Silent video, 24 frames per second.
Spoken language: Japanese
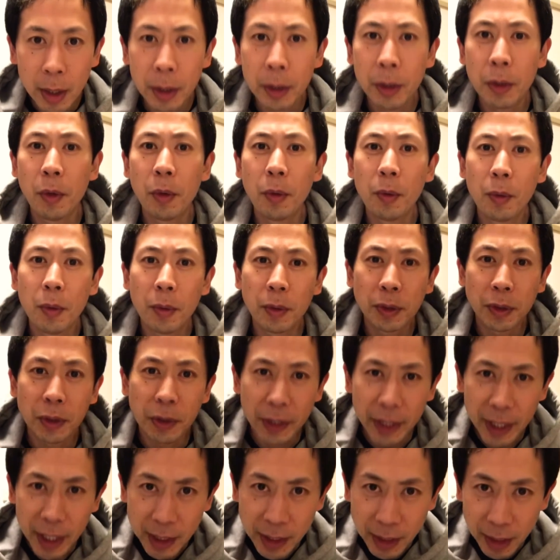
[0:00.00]
今日
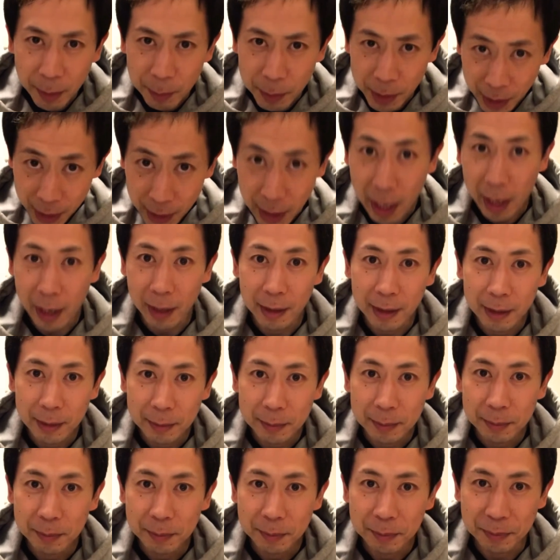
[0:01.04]
クリアした皆さん
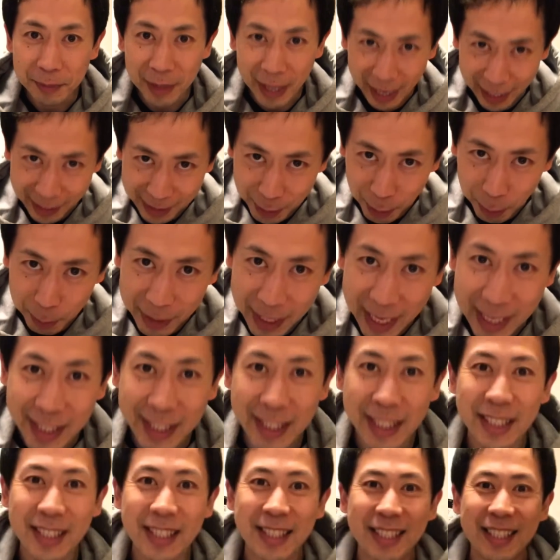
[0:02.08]
大丈夫で
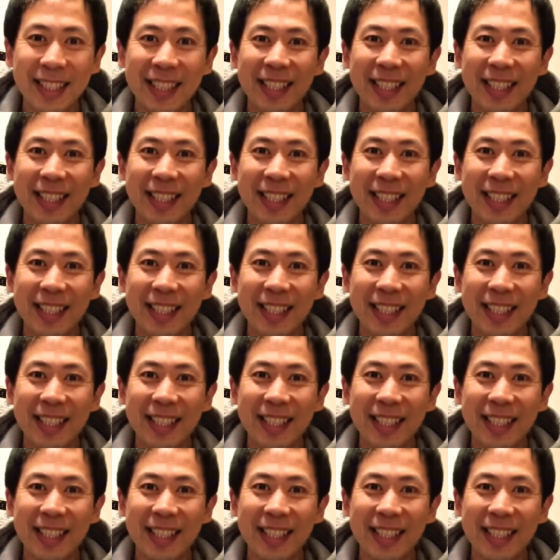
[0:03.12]
す